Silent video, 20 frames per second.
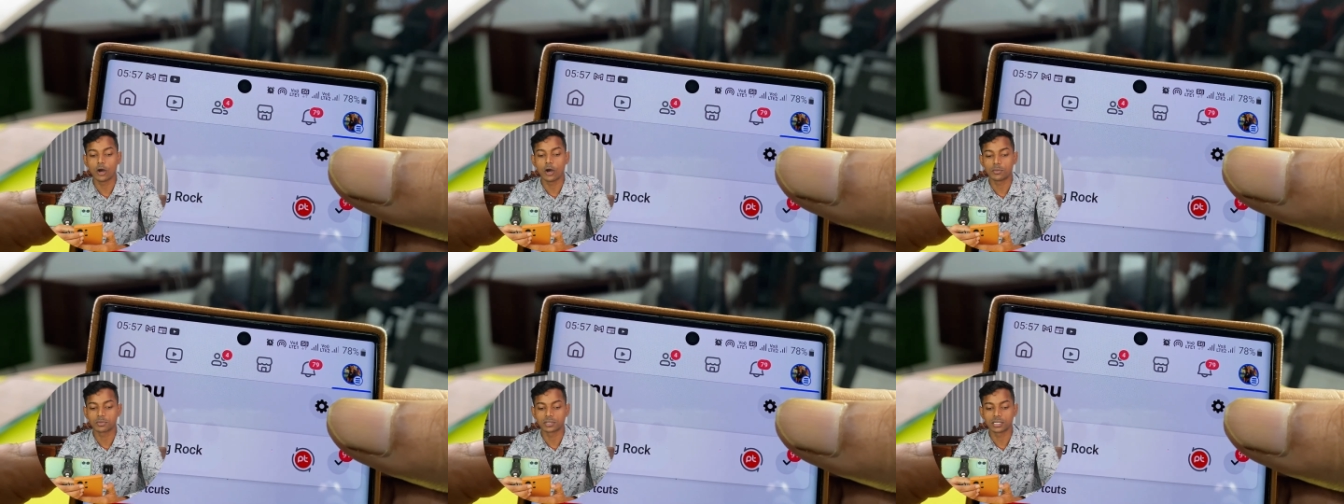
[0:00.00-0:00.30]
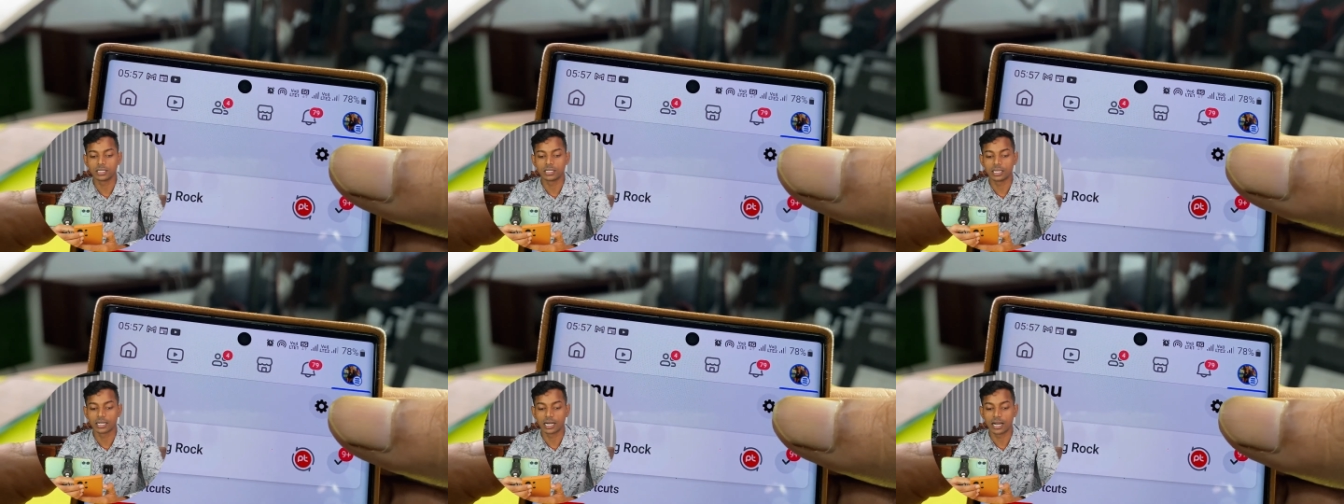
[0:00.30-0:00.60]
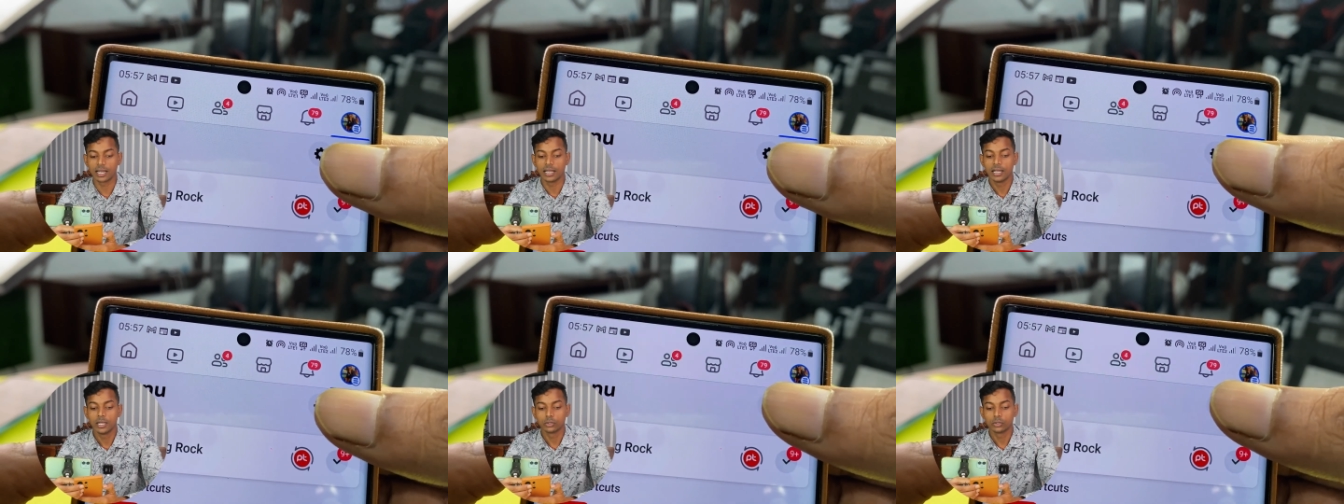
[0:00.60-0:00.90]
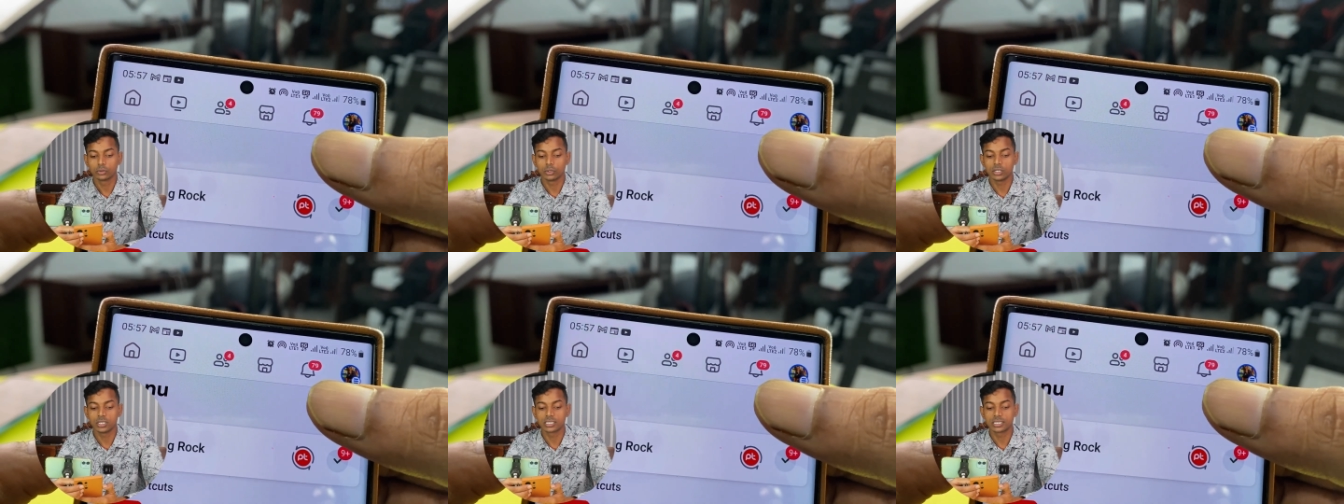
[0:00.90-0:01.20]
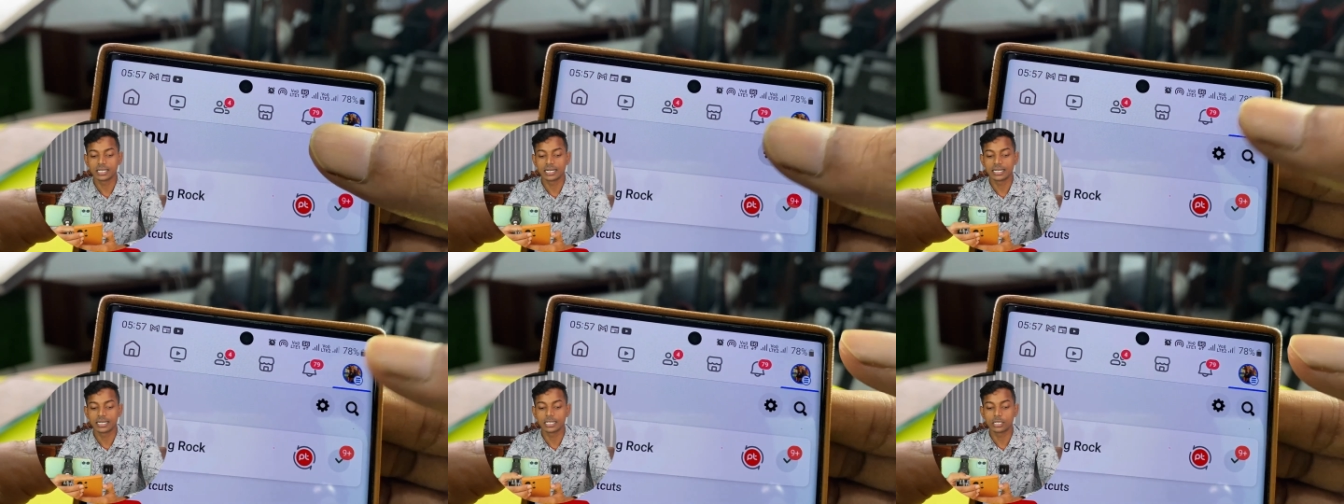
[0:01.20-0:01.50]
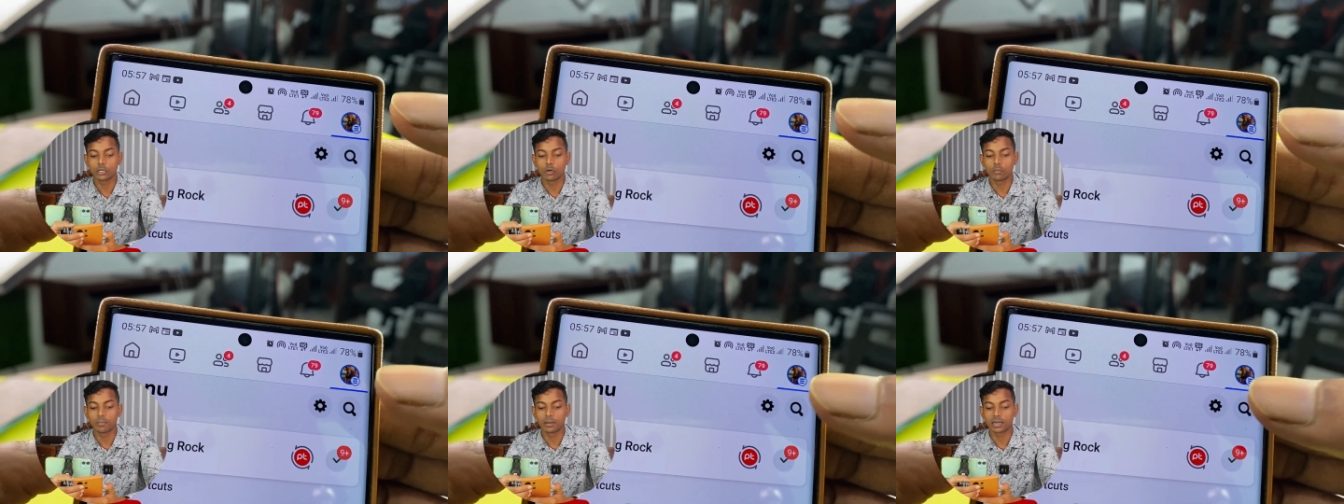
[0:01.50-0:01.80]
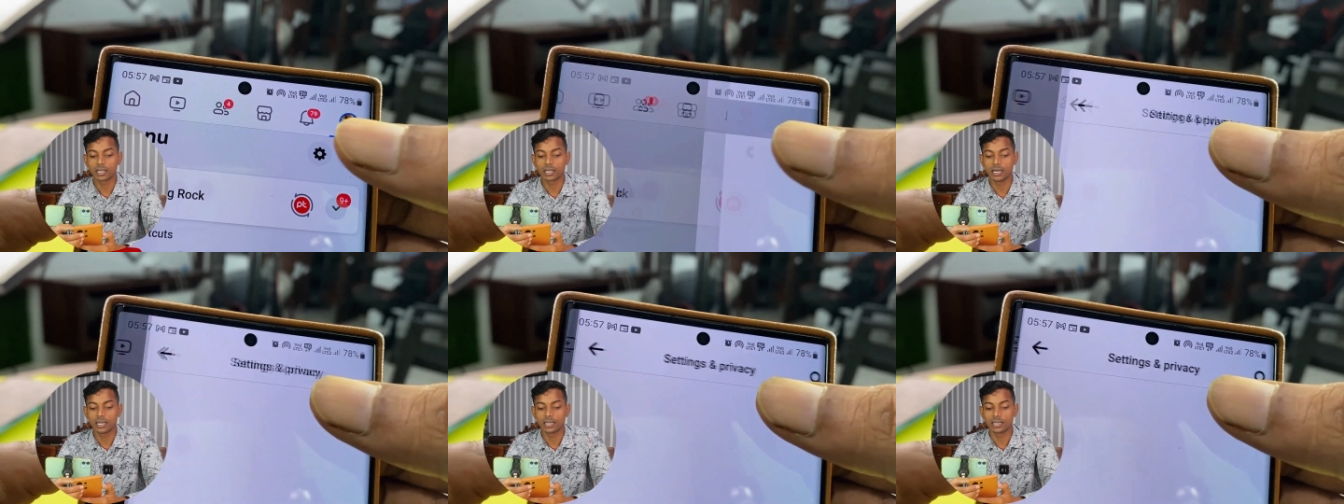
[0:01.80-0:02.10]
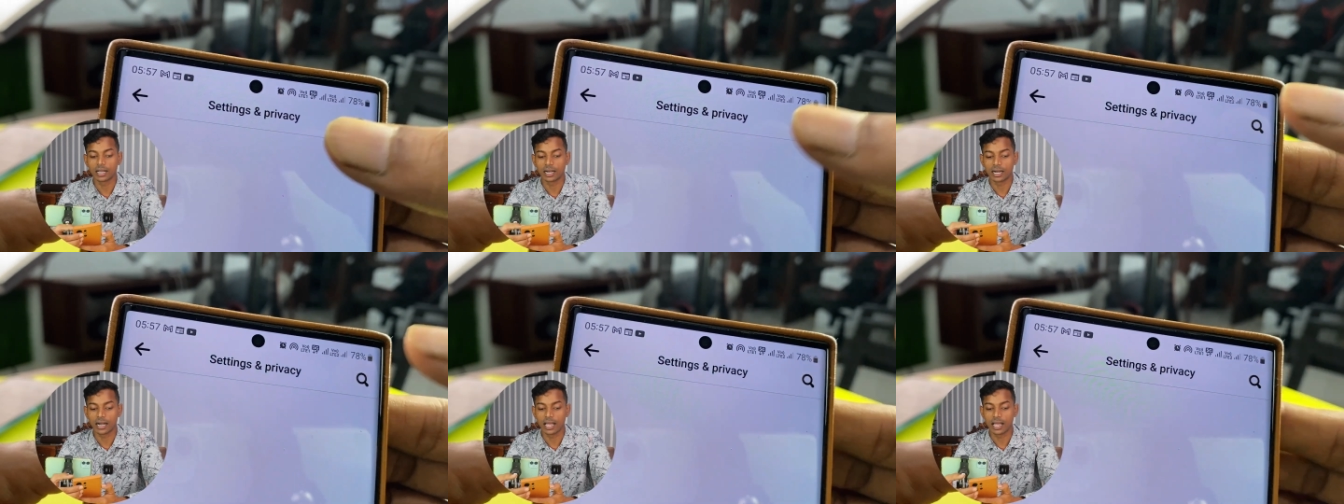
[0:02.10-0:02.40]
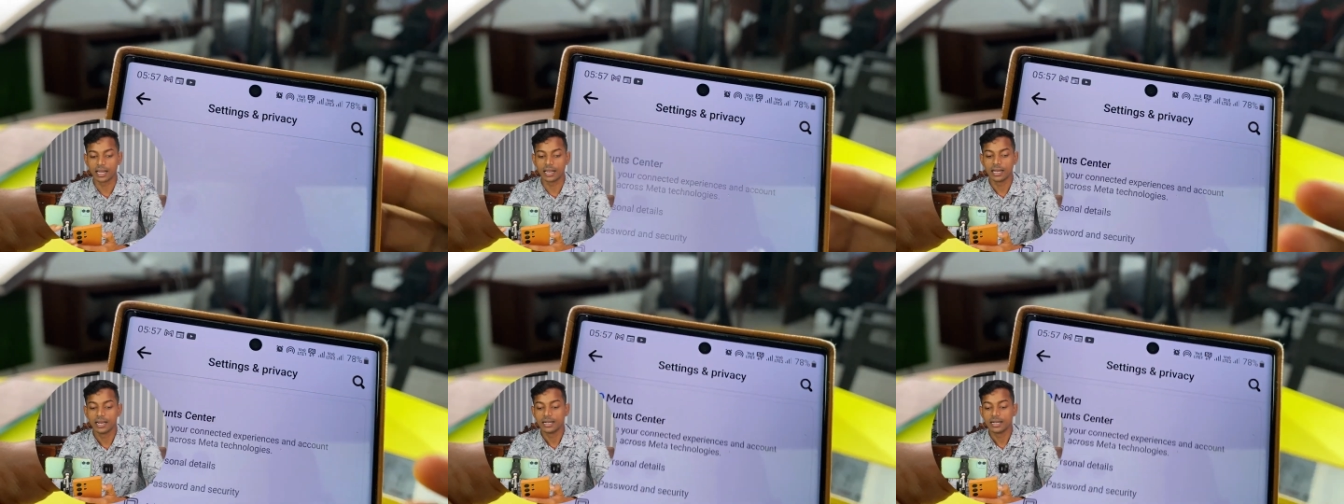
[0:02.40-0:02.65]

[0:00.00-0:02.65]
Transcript: ऑप्शन दिख रहा है तो इस सेटिंग के ऊपर क्लिक करना है